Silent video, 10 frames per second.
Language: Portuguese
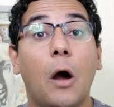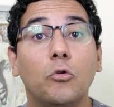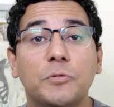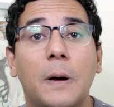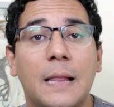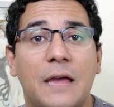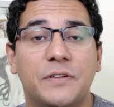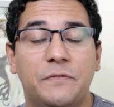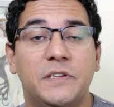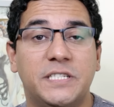Na última
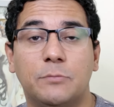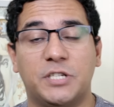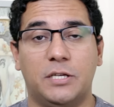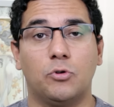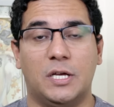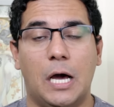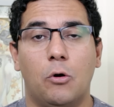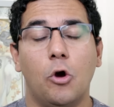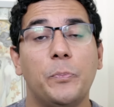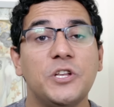live que fizemos aqui no
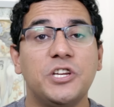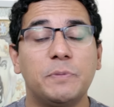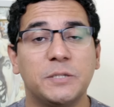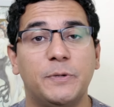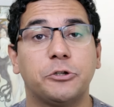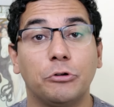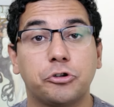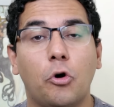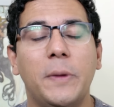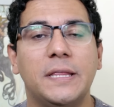canal, eu pedi para as
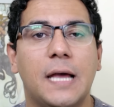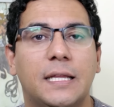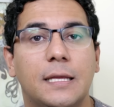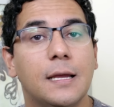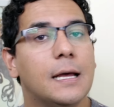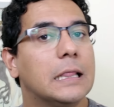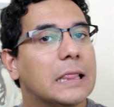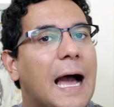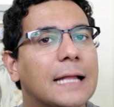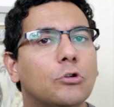pessoas comentarem
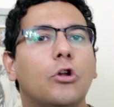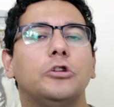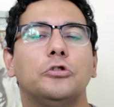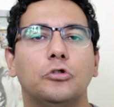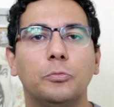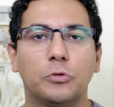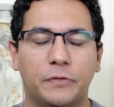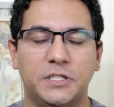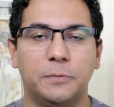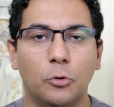lá no nosso grupo do
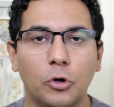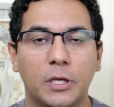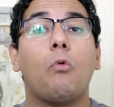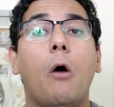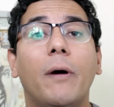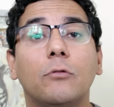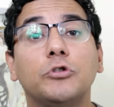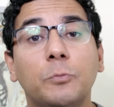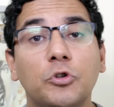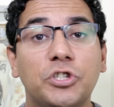Facebook qual eram
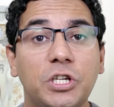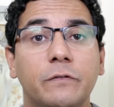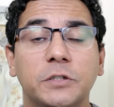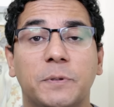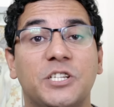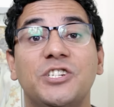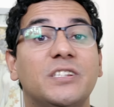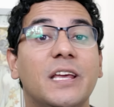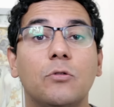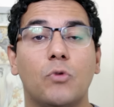os motivos para a
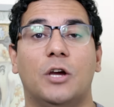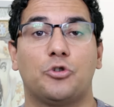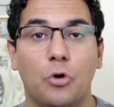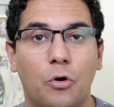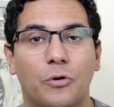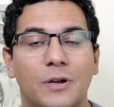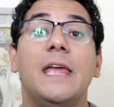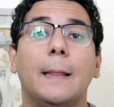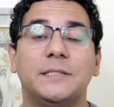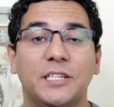gente ter um cachorro
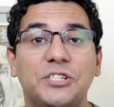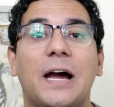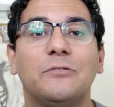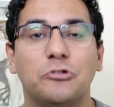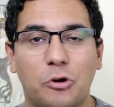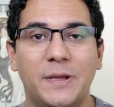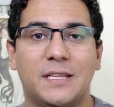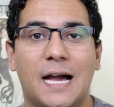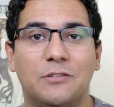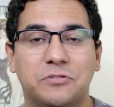e elas deixaram nos
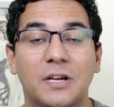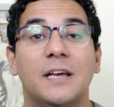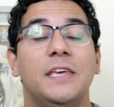comentários.